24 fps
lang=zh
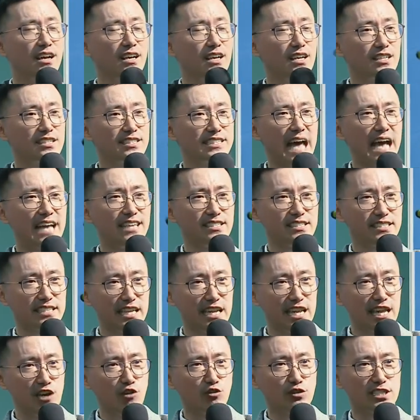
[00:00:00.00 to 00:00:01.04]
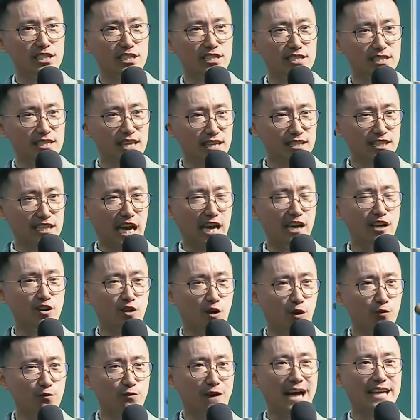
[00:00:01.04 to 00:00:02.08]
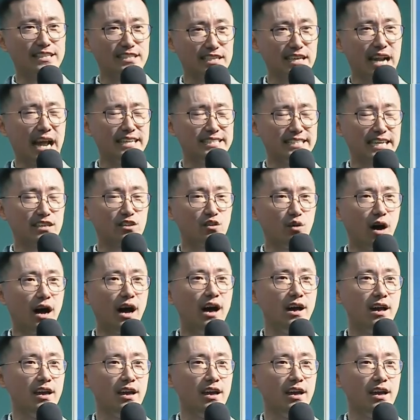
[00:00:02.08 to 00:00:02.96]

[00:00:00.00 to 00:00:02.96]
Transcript: 三十六次的成功法则来讲的话，